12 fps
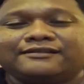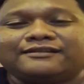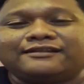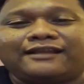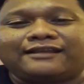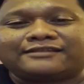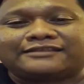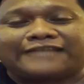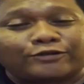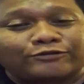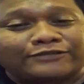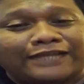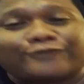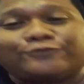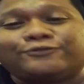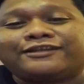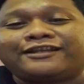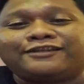Gila sejagung
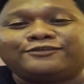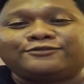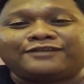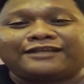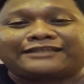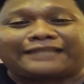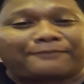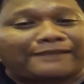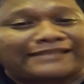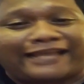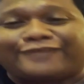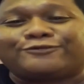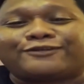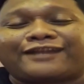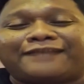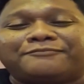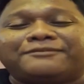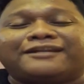jagungnya juga tanpa sayuran.